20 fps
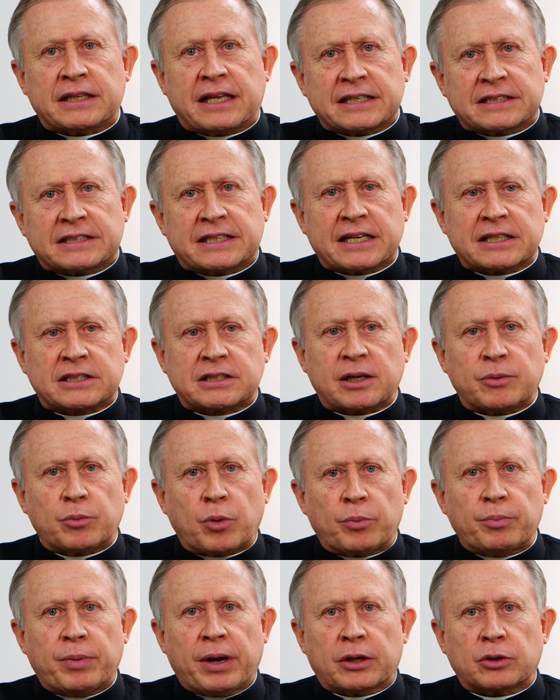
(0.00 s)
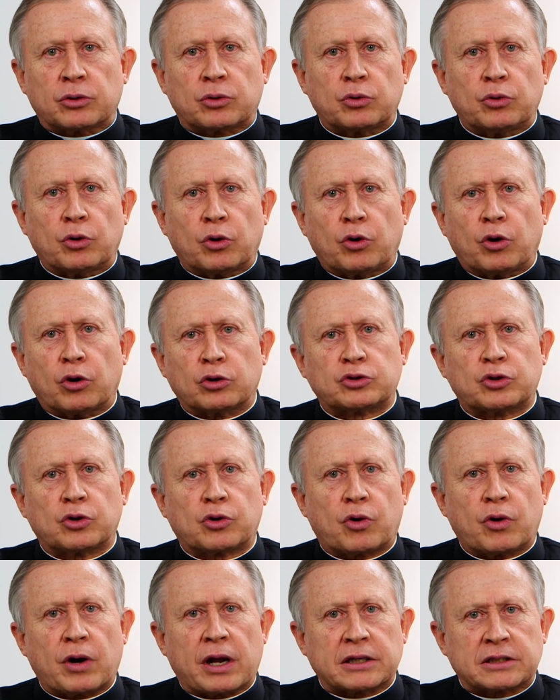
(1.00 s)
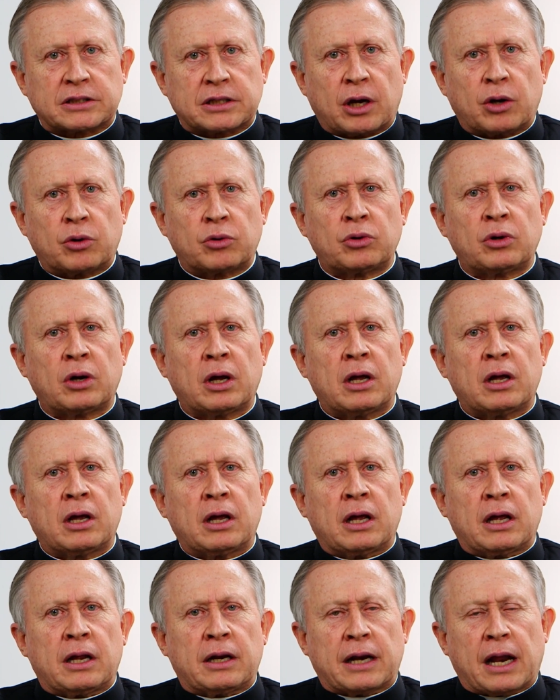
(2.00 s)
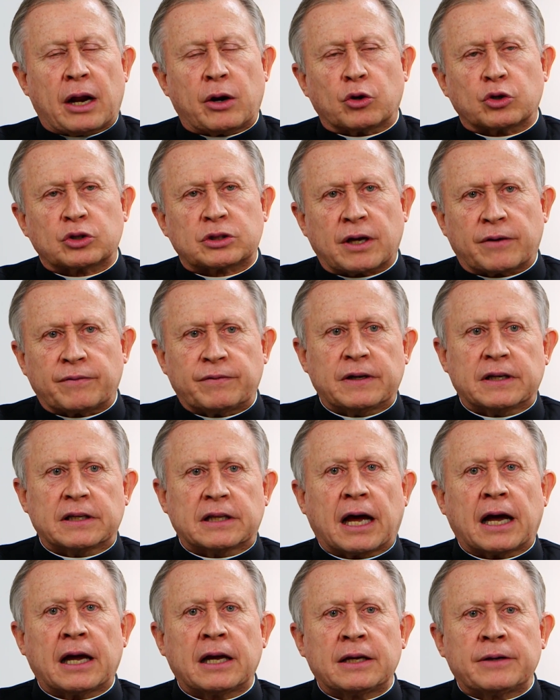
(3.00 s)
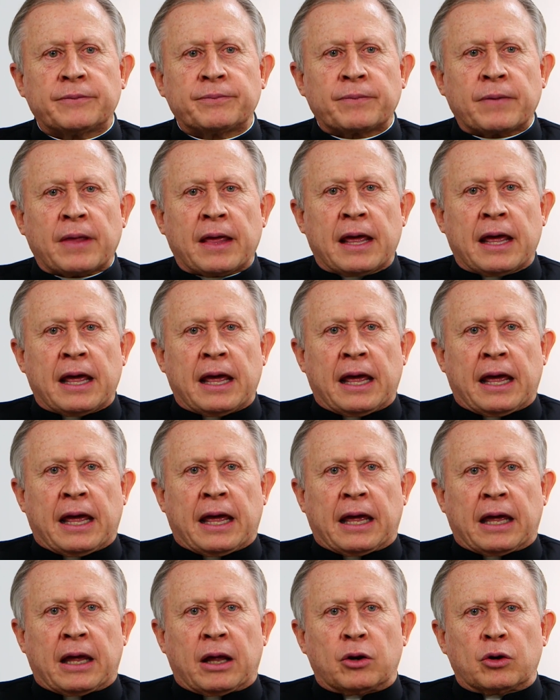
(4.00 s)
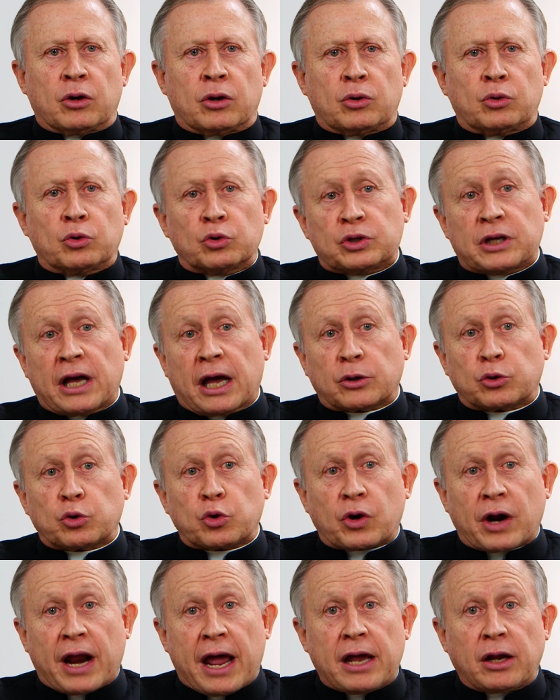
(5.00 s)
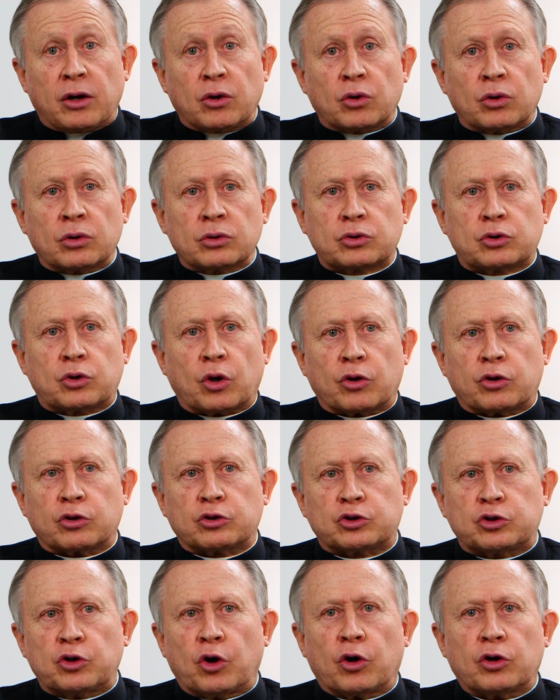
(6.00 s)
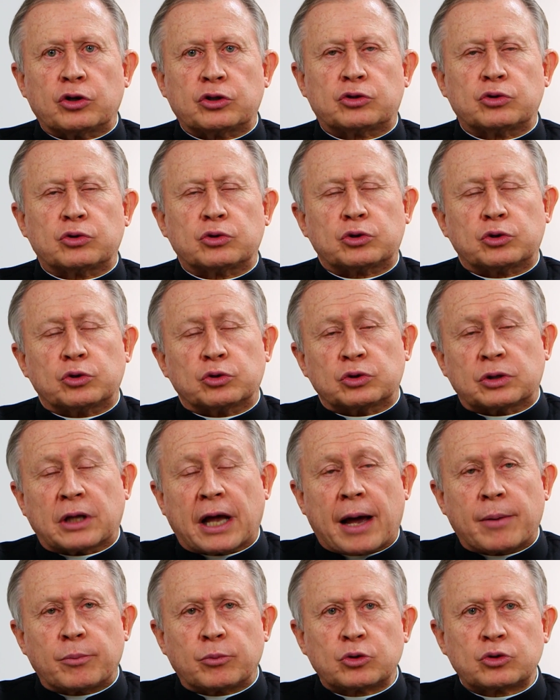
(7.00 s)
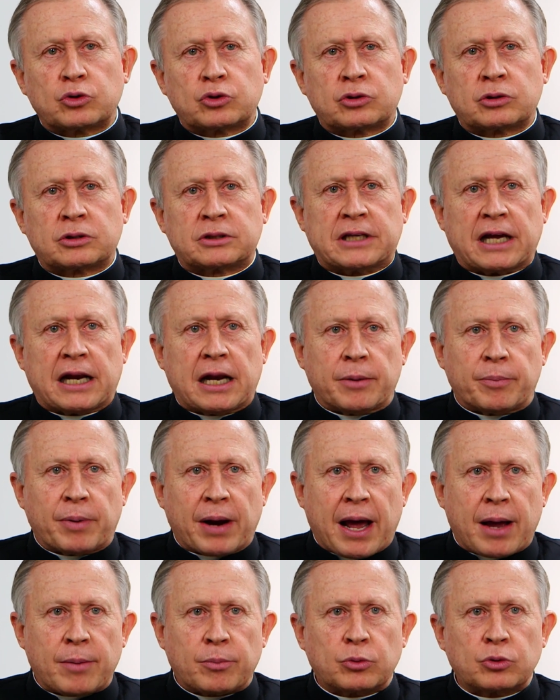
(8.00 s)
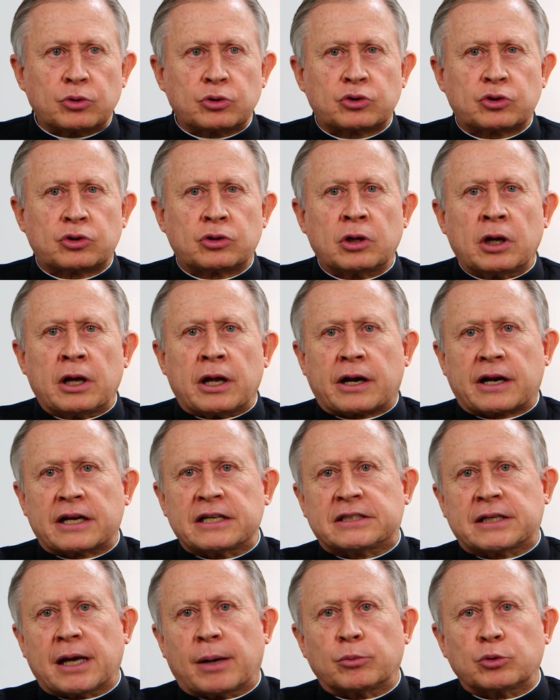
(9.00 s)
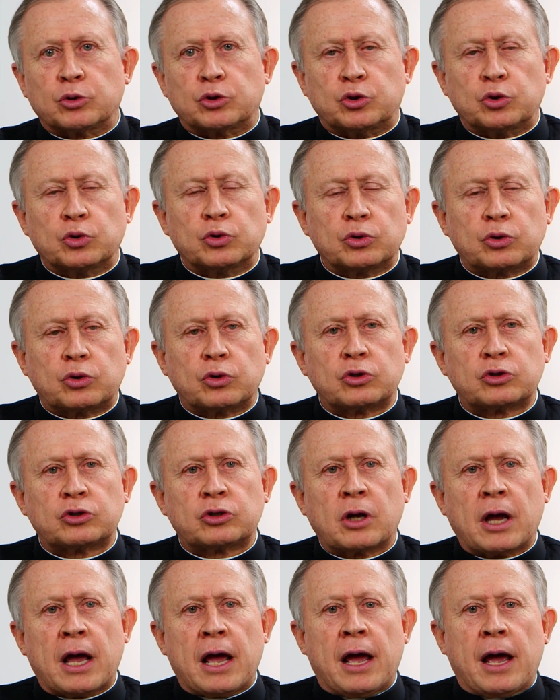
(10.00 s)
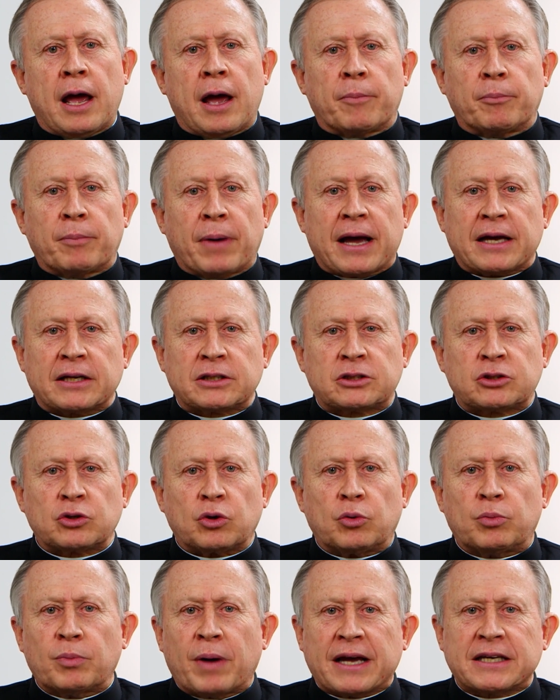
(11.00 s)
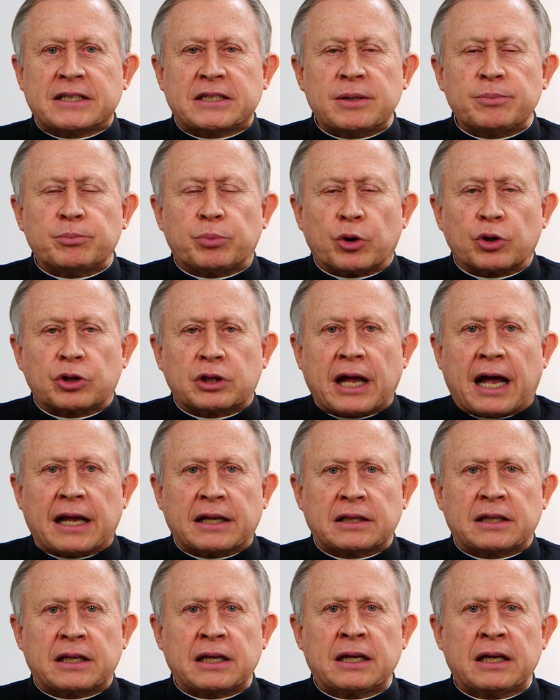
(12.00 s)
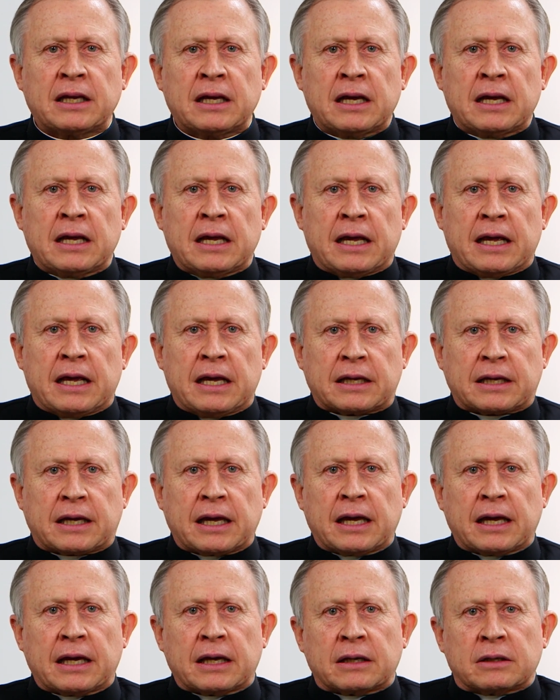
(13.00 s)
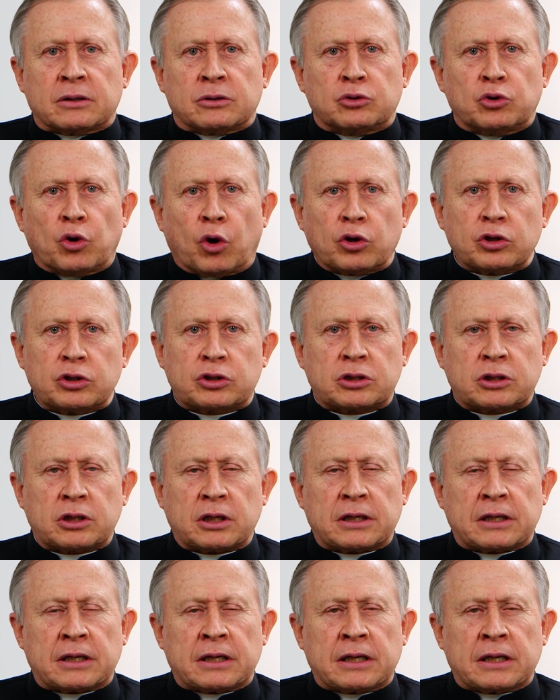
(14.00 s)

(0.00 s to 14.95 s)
desde este momento no nosso coração, na nossa vida. No dia do reino, todos nós nos juntamos, celebramos, rezamos juntos, mas o mais importante é que nós